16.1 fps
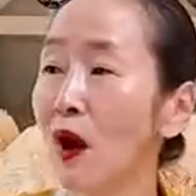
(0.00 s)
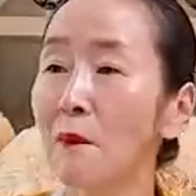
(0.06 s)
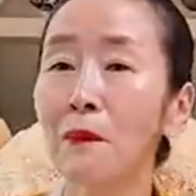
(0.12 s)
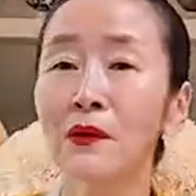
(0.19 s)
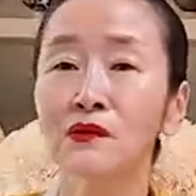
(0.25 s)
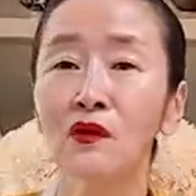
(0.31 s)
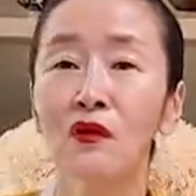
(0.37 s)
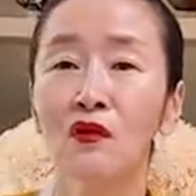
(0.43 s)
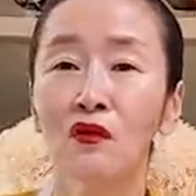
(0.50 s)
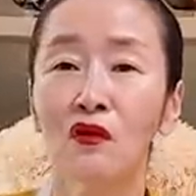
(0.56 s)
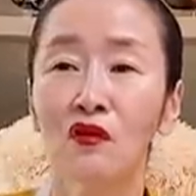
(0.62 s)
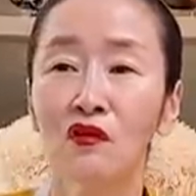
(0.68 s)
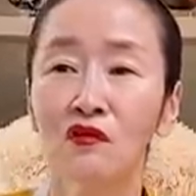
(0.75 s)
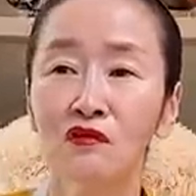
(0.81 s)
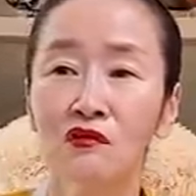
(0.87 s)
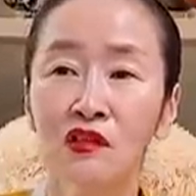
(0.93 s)
아파서
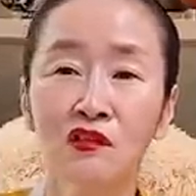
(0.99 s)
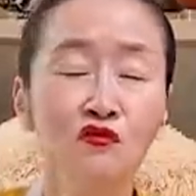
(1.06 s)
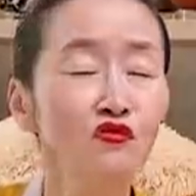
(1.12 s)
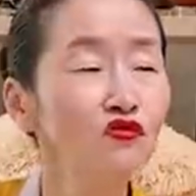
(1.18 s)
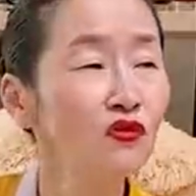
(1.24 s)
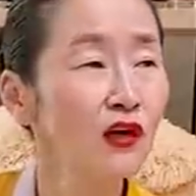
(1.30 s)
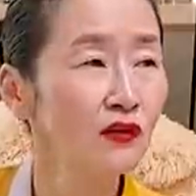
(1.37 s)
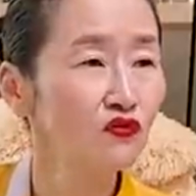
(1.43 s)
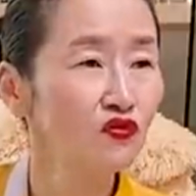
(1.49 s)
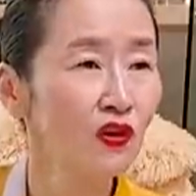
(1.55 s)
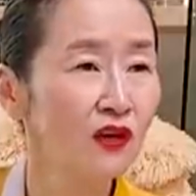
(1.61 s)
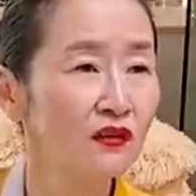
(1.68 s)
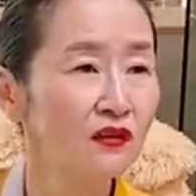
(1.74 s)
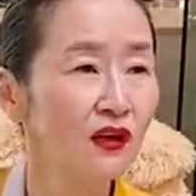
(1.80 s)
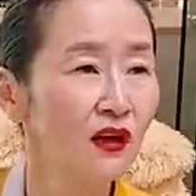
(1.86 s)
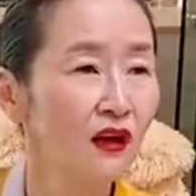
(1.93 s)
친구인가 누가
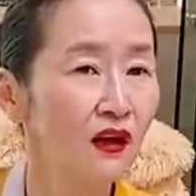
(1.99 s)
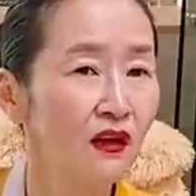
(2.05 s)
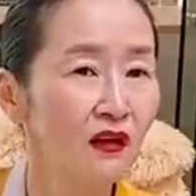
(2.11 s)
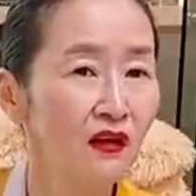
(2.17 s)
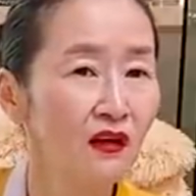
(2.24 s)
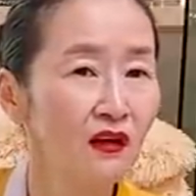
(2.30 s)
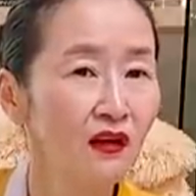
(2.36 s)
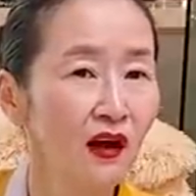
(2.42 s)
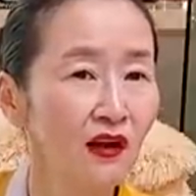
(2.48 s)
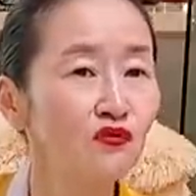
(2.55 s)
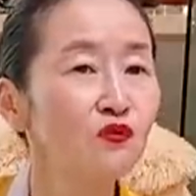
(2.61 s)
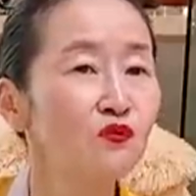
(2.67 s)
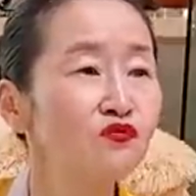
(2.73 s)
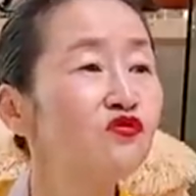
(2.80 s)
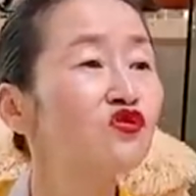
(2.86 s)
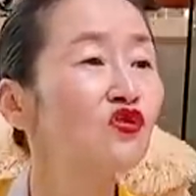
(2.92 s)
이렇게
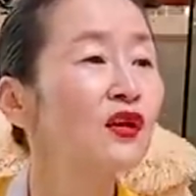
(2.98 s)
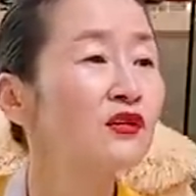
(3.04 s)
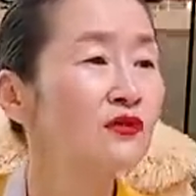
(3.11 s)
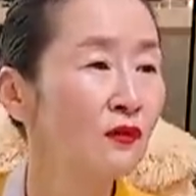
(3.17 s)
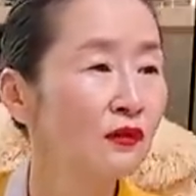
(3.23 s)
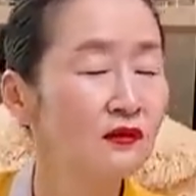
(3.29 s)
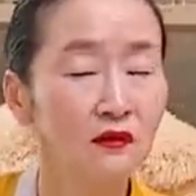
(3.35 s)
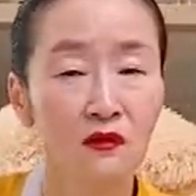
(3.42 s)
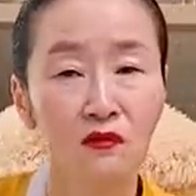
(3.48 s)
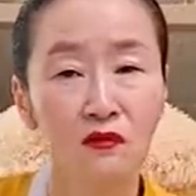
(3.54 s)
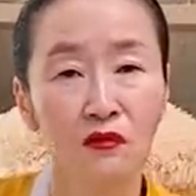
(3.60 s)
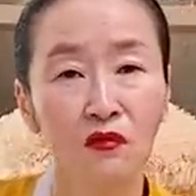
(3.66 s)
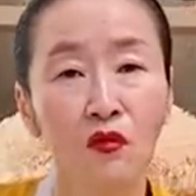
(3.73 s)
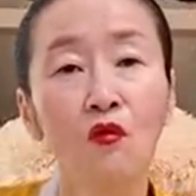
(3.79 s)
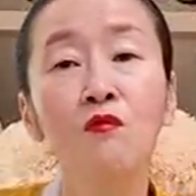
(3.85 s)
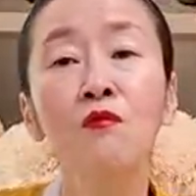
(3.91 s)
아주 부축해서
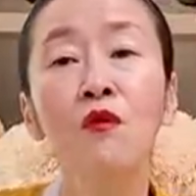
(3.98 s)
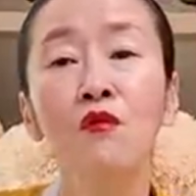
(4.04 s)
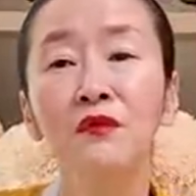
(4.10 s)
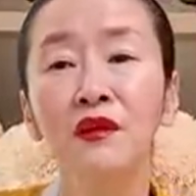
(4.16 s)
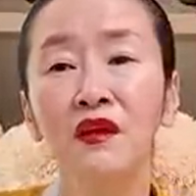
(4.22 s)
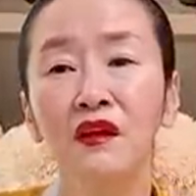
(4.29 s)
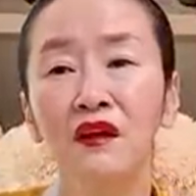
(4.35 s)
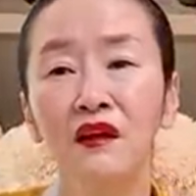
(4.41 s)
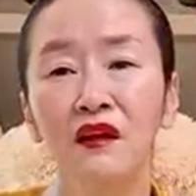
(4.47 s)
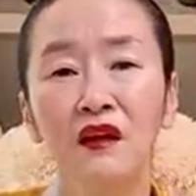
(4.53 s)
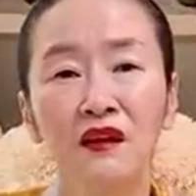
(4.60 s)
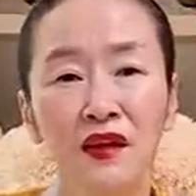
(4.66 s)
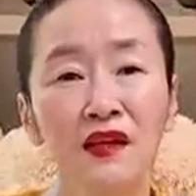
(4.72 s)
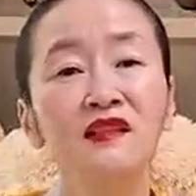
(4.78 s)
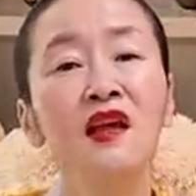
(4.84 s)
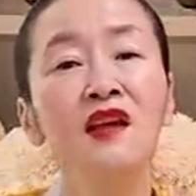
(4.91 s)
왔더라고. 온몸이
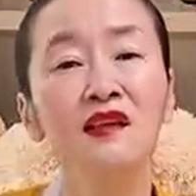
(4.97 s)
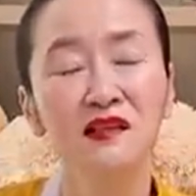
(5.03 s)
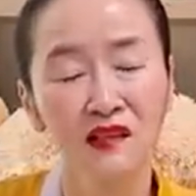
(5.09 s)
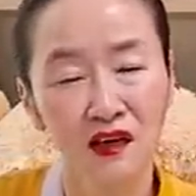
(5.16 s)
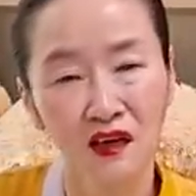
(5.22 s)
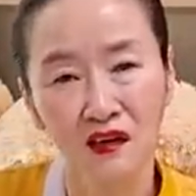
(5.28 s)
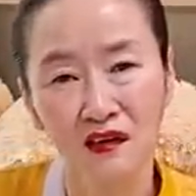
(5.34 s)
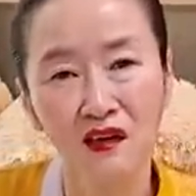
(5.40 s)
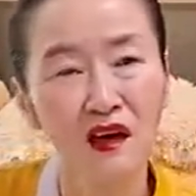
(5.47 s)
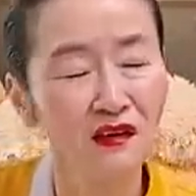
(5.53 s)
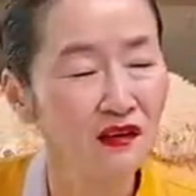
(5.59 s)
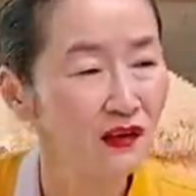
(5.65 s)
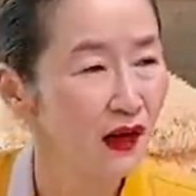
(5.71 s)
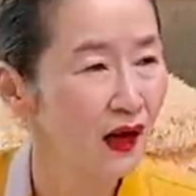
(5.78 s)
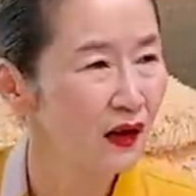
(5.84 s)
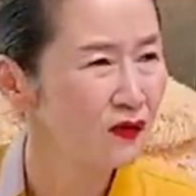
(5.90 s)
개살기잖아, 그
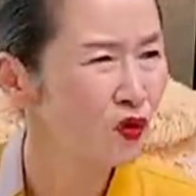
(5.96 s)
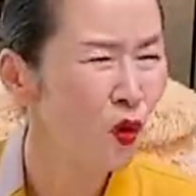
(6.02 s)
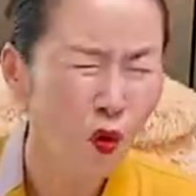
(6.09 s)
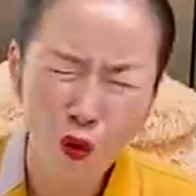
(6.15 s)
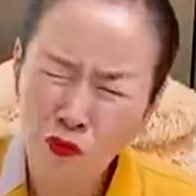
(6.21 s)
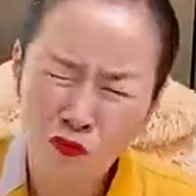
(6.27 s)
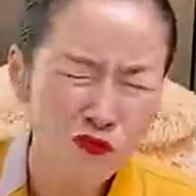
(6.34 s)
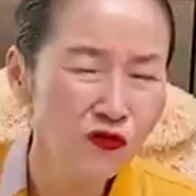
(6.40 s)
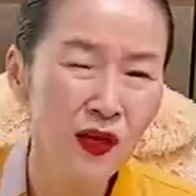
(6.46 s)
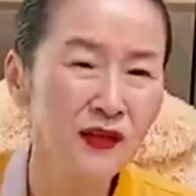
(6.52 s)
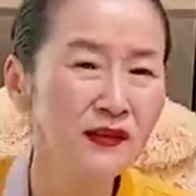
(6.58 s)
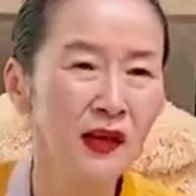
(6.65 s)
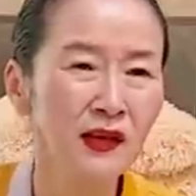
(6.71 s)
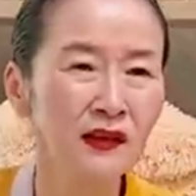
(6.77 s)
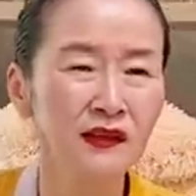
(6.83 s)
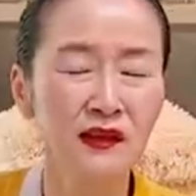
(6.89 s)
아기가. 너무
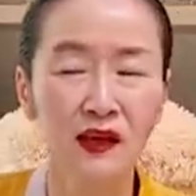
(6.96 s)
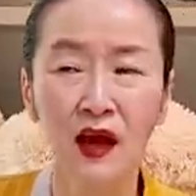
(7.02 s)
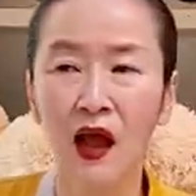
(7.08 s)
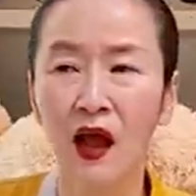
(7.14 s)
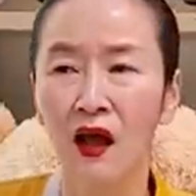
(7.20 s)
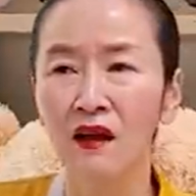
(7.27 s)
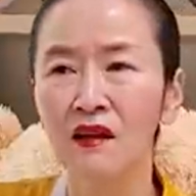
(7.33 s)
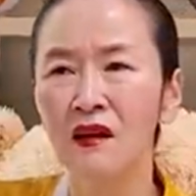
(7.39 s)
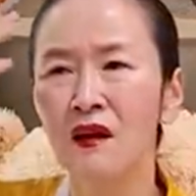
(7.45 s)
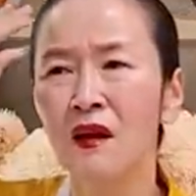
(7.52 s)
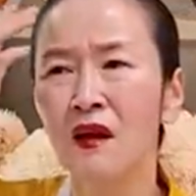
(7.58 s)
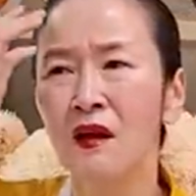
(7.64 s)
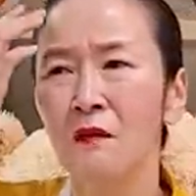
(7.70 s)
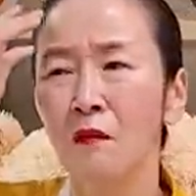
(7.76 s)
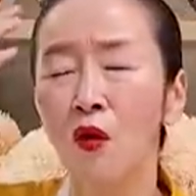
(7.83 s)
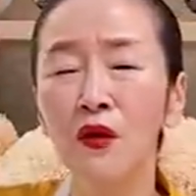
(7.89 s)
개살기니까
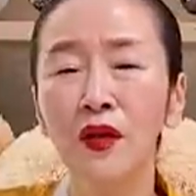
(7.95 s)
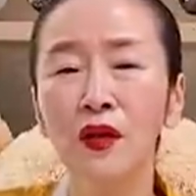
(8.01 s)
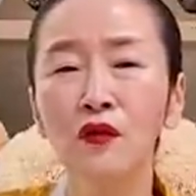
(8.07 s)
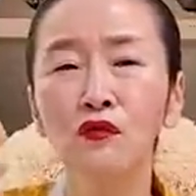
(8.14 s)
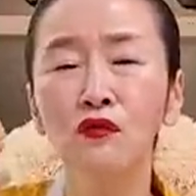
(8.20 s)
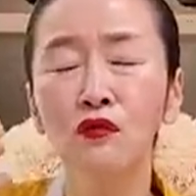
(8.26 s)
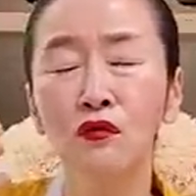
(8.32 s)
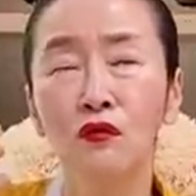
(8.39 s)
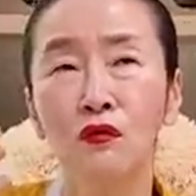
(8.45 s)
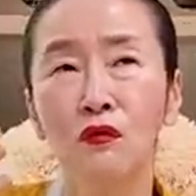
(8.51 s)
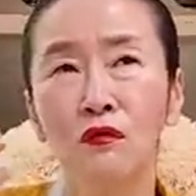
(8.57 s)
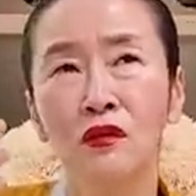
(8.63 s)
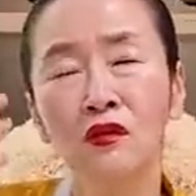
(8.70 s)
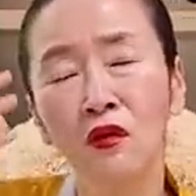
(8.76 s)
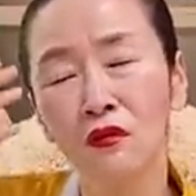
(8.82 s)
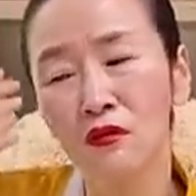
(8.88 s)
머리로
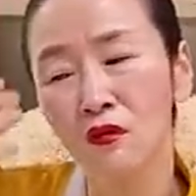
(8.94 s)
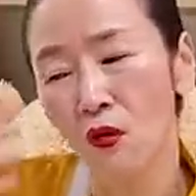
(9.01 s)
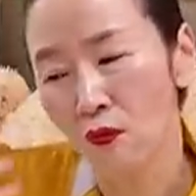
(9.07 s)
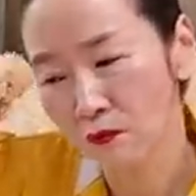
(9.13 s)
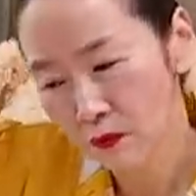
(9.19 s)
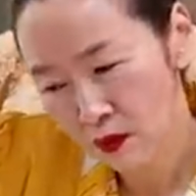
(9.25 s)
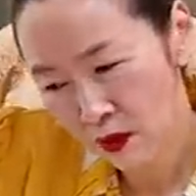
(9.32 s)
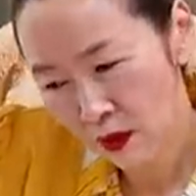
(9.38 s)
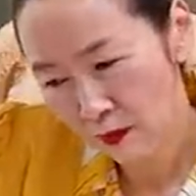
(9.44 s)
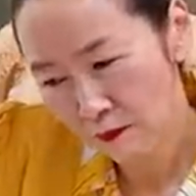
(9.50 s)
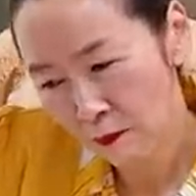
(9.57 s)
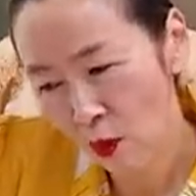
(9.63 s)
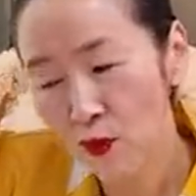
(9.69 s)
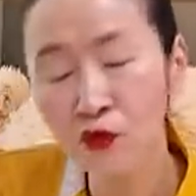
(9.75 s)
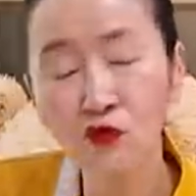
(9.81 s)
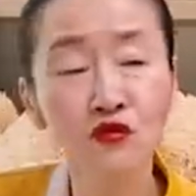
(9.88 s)
그거를 이렇게
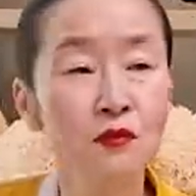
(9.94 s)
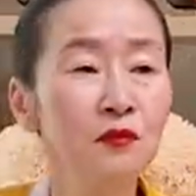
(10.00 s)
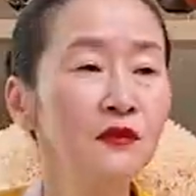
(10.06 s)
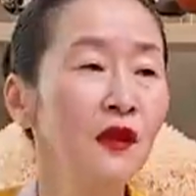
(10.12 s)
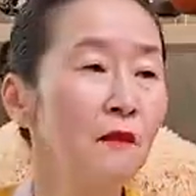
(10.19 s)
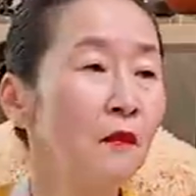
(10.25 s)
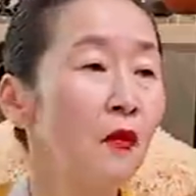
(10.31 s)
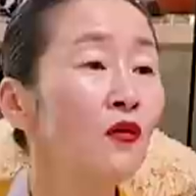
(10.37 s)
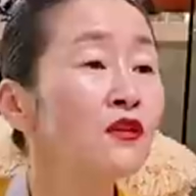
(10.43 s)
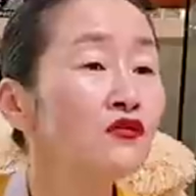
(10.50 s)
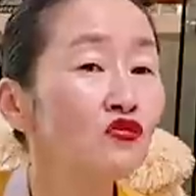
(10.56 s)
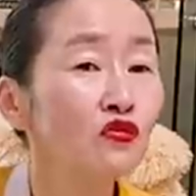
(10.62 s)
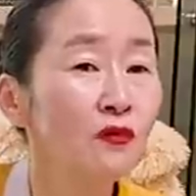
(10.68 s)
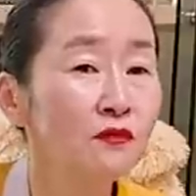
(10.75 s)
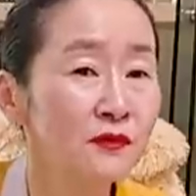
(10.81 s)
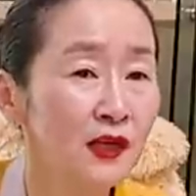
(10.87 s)
버리고 싶은데 버릴
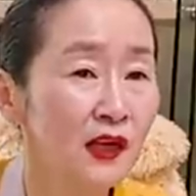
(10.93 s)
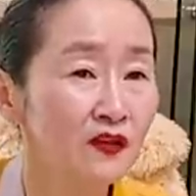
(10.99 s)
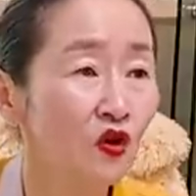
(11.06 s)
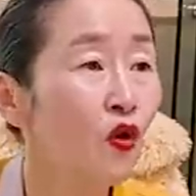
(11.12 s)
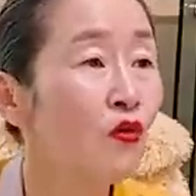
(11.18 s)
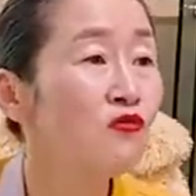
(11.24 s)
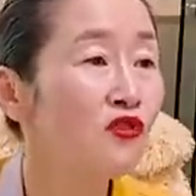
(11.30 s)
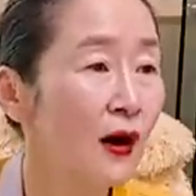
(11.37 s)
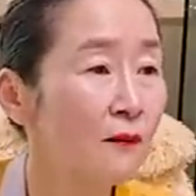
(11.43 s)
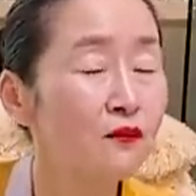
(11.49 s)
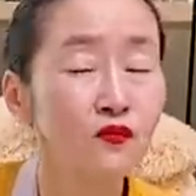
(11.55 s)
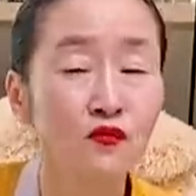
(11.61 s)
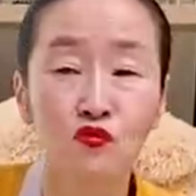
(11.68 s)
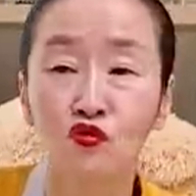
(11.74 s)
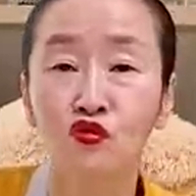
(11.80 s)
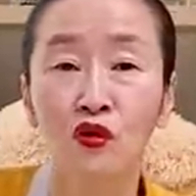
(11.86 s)
수가 없잖아. 너무
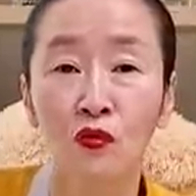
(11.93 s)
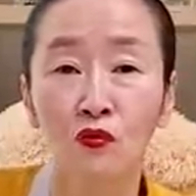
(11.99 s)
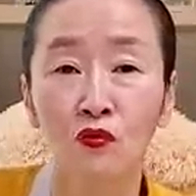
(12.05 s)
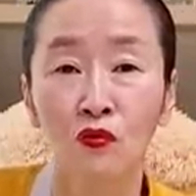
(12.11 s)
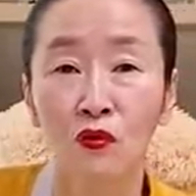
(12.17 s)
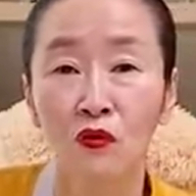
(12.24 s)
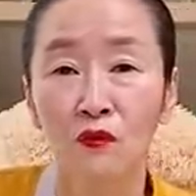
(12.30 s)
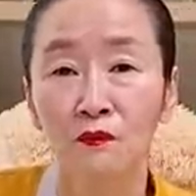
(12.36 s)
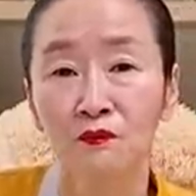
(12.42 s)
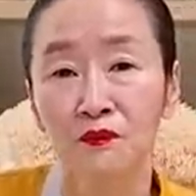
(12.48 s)
아프고 두렵고.